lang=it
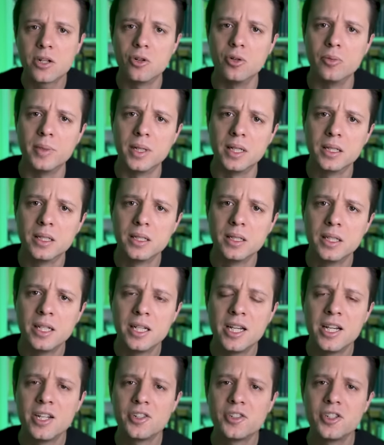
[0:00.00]
Ma come?
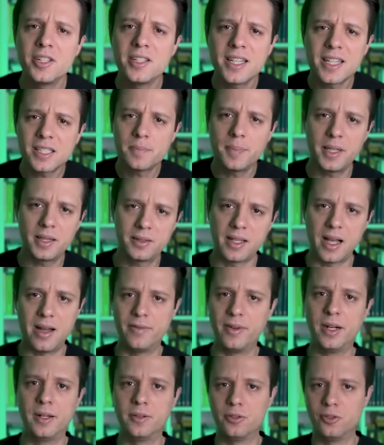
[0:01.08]
Ci si
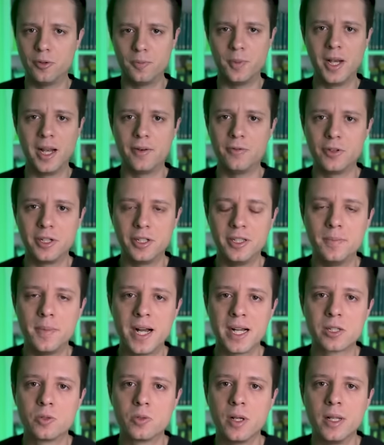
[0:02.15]
aspettava, dopo i
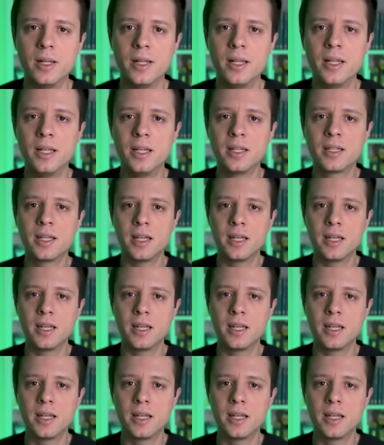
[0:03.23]
lavori di Maxwell,